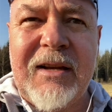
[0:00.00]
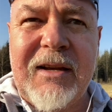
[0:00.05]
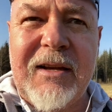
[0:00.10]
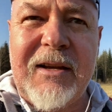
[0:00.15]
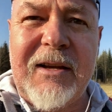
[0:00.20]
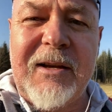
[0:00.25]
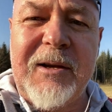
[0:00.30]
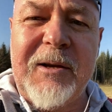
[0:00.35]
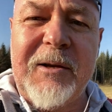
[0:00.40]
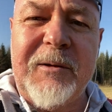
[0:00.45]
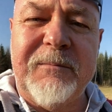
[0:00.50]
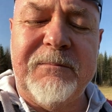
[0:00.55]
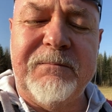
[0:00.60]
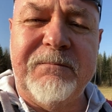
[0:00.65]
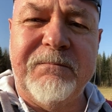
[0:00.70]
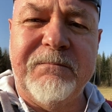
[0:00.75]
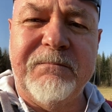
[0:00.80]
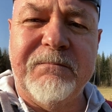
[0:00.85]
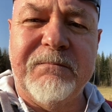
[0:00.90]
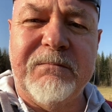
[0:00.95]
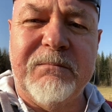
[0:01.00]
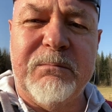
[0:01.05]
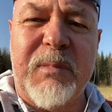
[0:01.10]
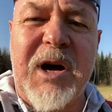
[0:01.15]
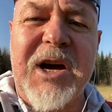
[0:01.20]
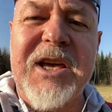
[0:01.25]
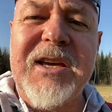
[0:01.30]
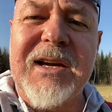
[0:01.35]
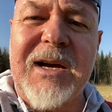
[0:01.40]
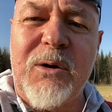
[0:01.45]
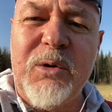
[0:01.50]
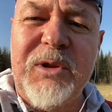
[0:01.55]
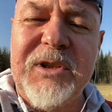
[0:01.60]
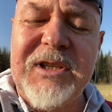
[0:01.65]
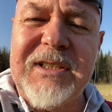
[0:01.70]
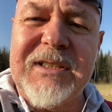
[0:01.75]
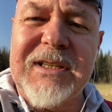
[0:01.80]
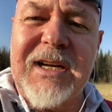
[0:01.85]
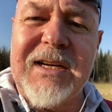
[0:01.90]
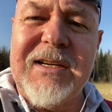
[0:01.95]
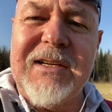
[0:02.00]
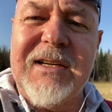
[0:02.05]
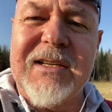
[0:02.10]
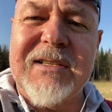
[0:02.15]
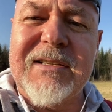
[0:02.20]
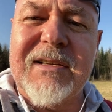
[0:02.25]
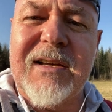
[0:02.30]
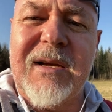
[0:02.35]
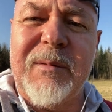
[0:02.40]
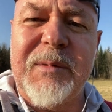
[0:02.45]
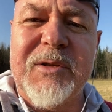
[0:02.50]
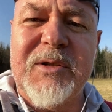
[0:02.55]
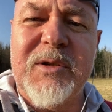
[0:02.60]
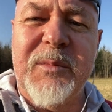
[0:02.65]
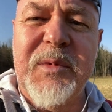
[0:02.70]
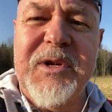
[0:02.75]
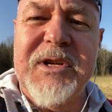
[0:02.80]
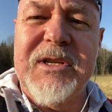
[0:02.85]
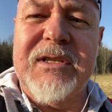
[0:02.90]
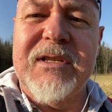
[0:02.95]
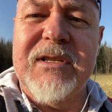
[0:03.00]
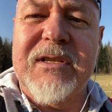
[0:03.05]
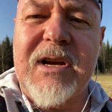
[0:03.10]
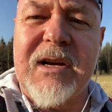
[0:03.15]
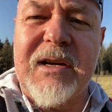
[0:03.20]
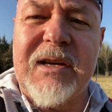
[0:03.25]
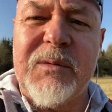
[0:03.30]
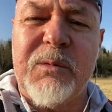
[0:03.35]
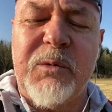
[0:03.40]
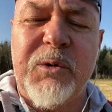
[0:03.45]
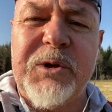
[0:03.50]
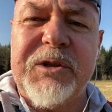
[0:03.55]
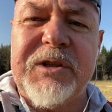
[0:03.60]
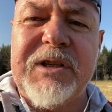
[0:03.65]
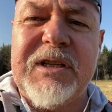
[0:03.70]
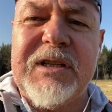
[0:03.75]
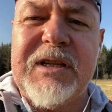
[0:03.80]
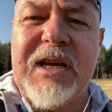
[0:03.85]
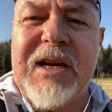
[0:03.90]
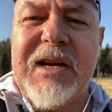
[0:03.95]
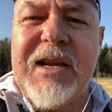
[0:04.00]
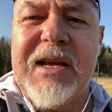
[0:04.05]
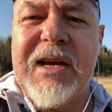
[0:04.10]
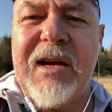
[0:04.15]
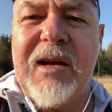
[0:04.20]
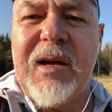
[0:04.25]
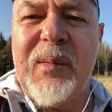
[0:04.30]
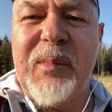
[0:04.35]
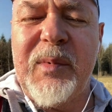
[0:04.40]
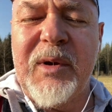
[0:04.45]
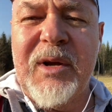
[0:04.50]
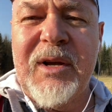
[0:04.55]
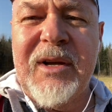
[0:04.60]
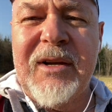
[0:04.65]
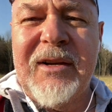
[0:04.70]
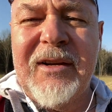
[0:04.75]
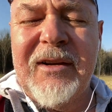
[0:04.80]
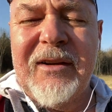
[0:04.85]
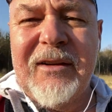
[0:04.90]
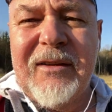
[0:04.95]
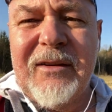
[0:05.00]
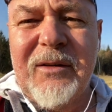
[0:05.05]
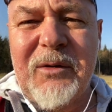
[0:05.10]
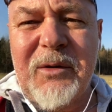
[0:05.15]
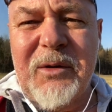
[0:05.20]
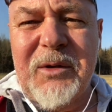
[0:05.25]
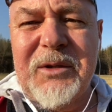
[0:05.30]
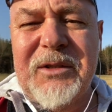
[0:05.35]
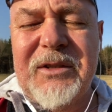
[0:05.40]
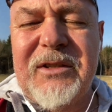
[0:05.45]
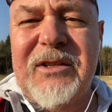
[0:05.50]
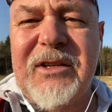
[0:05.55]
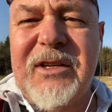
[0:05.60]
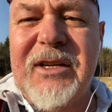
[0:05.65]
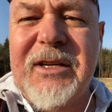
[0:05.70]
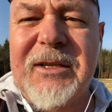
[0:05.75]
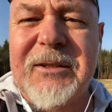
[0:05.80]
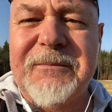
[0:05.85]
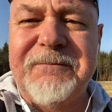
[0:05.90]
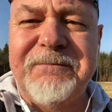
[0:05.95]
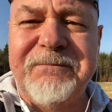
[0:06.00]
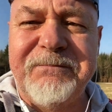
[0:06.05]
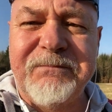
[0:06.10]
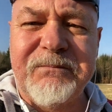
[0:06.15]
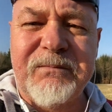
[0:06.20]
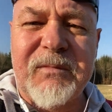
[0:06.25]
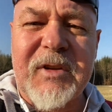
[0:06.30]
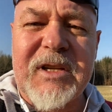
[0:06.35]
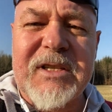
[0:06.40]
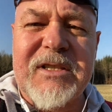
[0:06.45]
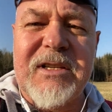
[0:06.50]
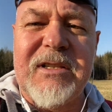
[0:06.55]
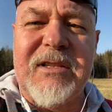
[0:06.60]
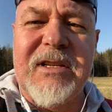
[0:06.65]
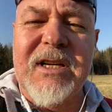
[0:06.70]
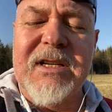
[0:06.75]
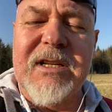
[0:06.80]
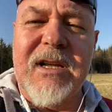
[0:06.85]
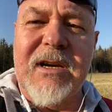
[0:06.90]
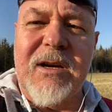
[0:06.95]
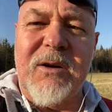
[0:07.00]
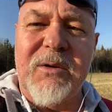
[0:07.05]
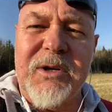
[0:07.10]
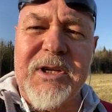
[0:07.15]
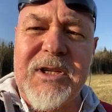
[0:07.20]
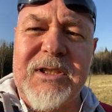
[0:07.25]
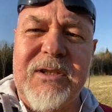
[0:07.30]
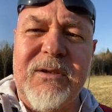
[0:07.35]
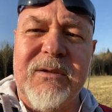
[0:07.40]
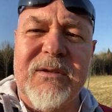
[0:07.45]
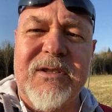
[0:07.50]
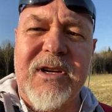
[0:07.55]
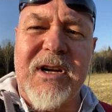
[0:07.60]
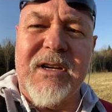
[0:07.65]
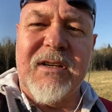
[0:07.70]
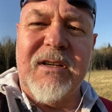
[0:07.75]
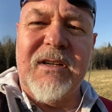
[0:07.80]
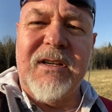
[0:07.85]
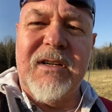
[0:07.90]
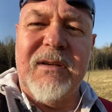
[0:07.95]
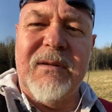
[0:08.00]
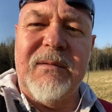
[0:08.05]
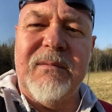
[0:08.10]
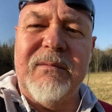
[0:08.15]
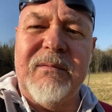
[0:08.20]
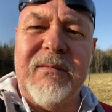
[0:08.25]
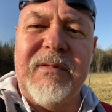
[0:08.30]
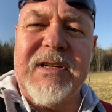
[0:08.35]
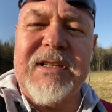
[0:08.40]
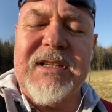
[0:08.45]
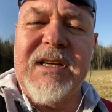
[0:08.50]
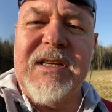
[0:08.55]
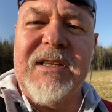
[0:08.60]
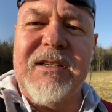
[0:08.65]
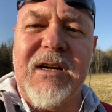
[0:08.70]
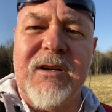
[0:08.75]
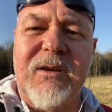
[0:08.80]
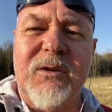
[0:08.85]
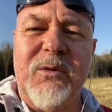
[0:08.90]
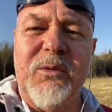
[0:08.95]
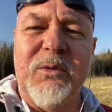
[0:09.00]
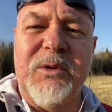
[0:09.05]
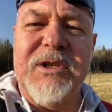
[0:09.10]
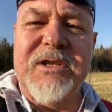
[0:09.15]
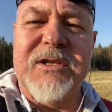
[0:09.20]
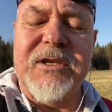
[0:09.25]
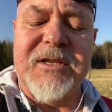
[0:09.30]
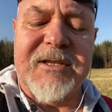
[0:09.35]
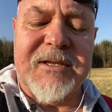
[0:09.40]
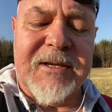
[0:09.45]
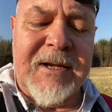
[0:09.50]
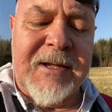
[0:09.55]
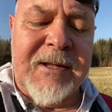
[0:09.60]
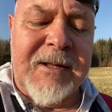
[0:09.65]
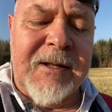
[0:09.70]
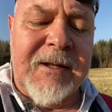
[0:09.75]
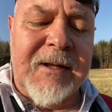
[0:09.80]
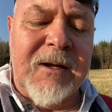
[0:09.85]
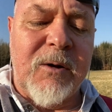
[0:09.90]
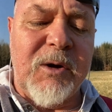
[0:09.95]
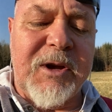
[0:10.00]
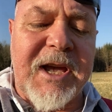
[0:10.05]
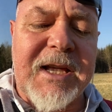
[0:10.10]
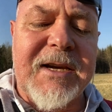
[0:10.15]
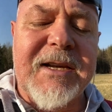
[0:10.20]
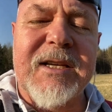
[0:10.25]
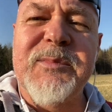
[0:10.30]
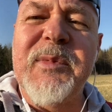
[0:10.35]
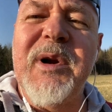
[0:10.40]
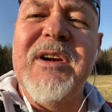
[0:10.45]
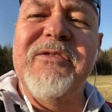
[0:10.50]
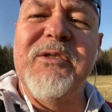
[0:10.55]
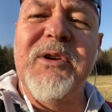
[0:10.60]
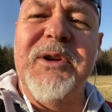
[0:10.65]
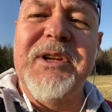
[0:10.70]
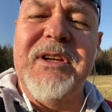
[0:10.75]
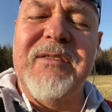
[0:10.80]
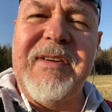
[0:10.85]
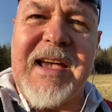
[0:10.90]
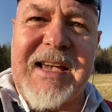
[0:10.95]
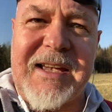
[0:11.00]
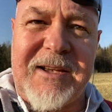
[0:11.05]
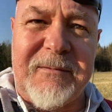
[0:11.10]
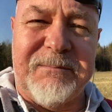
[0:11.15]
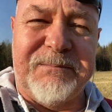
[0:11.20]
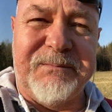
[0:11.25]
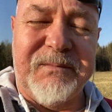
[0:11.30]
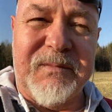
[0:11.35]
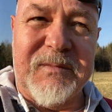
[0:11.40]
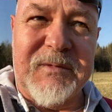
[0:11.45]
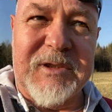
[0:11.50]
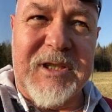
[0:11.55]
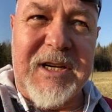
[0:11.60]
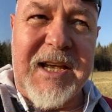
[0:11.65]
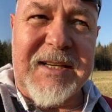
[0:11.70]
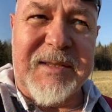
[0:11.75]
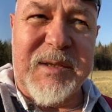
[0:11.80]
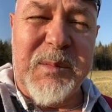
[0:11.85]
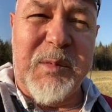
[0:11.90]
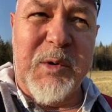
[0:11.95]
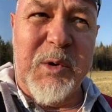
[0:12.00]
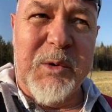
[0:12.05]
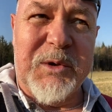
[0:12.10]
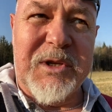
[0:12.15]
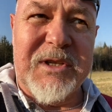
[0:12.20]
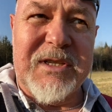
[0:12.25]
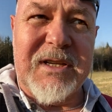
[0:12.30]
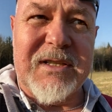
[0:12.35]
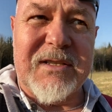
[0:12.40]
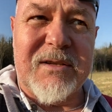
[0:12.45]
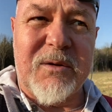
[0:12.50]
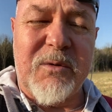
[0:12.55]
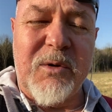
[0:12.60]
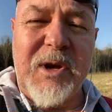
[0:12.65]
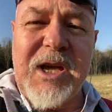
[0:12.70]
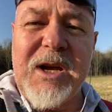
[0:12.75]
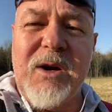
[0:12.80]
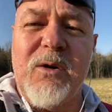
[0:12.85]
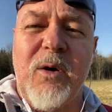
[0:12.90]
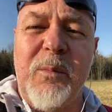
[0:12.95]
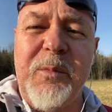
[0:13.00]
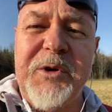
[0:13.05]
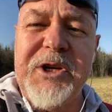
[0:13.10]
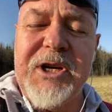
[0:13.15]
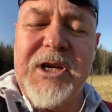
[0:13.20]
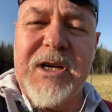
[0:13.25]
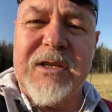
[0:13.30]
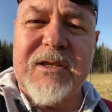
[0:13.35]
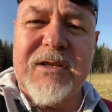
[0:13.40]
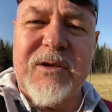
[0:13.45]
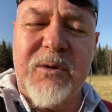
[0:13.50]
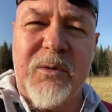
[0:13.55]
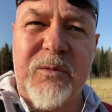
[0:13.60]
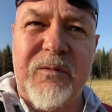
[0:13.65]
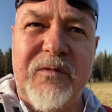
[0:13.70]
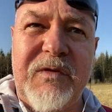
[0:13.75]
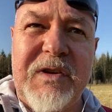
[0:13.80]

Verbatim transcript: Äh, Mache ich auch nicht anders, aber zumindest sage ich, wo ich die Ideen her habe und äh, zitiere dann auch richtig und sage, äh, wessen Gedankengut das ist. Okay, das mal vorneweg. Der nächste Punkt ist jetzt, okay, Kommunikation.